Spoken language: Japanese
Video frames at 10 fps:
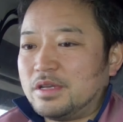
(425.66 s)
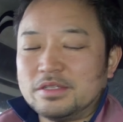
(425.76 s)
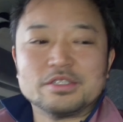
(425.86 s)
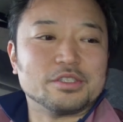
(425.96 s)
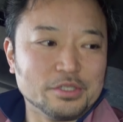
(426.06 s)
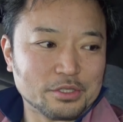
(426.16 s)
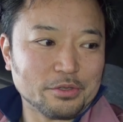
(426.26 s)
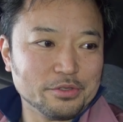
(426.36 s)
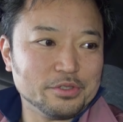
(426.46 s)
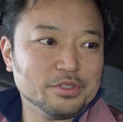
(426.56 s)
作ると
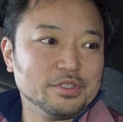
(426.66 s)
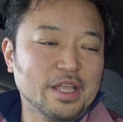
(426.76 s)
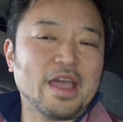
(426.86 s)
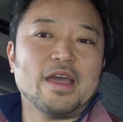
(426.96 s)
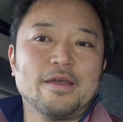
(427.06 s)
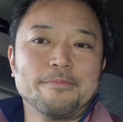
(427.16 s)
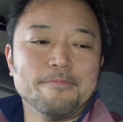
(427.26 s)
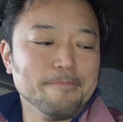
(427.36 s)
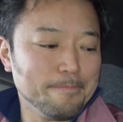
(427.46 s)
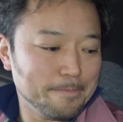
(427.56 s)
いうね
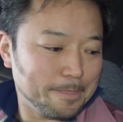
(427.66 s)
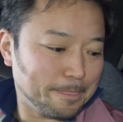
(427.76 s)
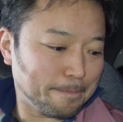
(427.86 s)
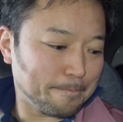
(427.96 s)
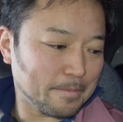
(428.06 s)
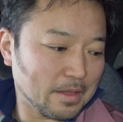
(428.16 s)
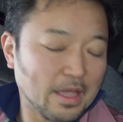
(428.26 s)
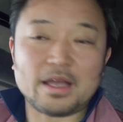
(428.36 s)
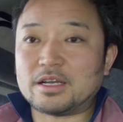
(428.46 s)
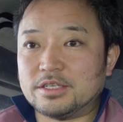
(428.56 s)

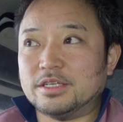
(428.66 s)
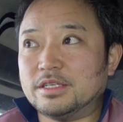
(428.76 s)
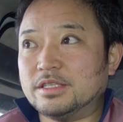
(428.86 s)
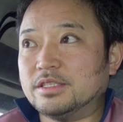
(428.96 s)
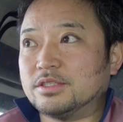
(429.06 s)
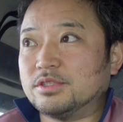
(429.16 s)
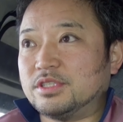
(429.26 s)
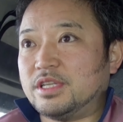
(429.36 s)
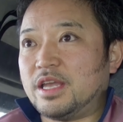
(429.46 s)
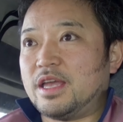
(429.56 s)
計画、そ
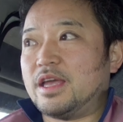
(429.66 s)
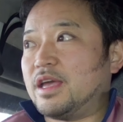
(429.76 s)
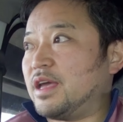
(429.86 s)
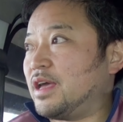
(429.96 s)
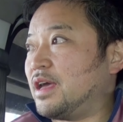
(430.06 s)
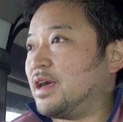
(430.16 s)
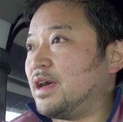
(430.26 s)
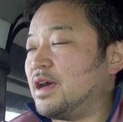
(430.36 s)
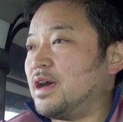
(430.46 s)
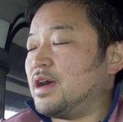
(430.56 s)
して
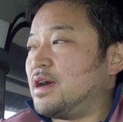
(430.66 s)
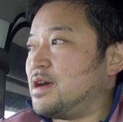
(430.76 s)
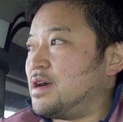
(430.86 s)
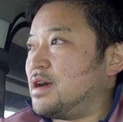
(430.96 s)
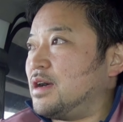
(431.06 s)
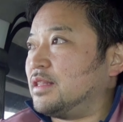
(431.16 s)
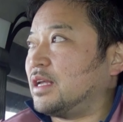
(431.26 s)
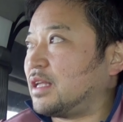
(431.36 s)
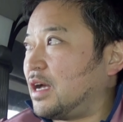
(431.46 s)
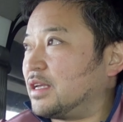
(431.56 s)

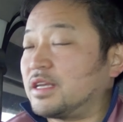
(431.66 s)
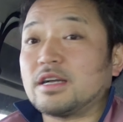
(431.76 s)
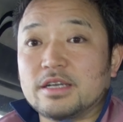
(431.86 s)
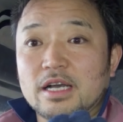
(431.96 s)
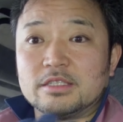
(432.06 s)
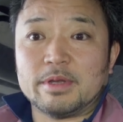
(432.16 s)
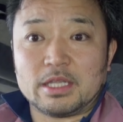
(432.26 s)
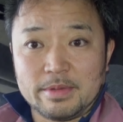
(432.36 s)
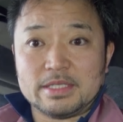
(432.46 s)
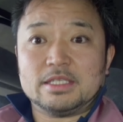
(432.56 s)
なんだ企画始まっ
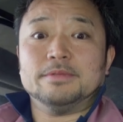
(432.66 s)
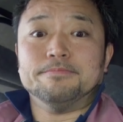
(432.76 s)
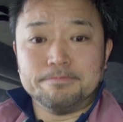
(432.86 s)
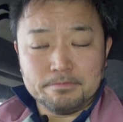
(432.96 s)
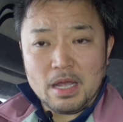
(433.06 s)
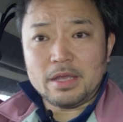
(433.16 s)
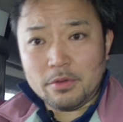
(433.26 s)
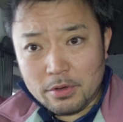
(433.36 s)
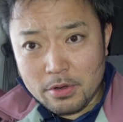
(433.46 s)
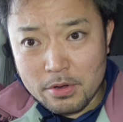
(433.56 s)
てます、うん、まあい
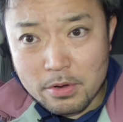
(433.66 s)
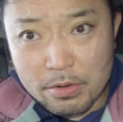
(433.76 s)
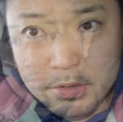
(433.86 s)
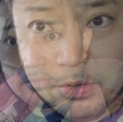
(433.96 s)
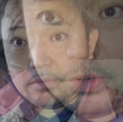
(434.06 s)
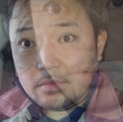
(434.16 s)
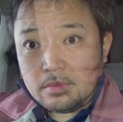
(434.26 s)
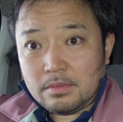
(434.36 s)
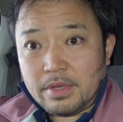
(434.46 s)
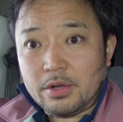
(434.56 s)
ろい
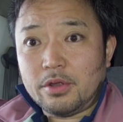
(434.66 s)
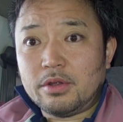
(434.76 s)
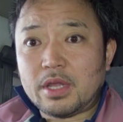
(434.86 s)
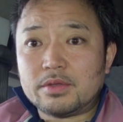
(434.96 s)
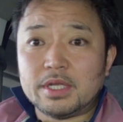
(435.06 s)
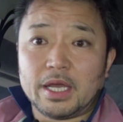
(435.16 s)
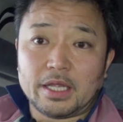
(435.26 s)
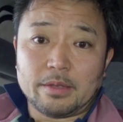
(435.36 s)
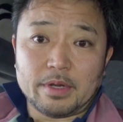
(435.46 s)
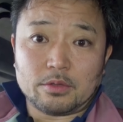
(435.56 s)
ろいろいろ直さなきゃ
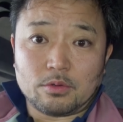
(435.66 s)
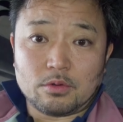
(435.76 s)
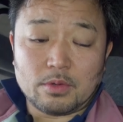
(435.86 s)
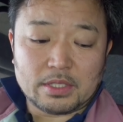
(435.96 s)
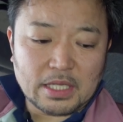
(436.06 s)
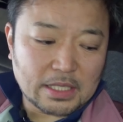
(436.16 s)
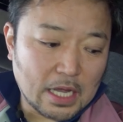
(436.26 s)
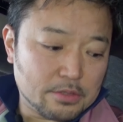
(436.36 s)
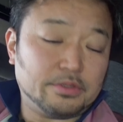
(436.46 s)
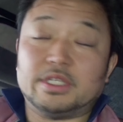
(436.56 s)
ダメなところは
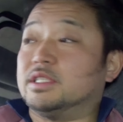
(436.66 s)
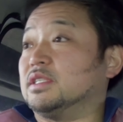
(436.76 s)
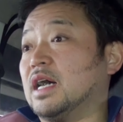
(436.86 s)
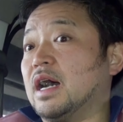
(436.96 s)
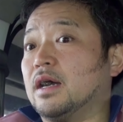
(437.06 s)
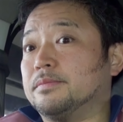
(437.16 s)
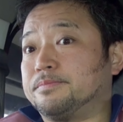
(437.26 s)
多々あるんですが、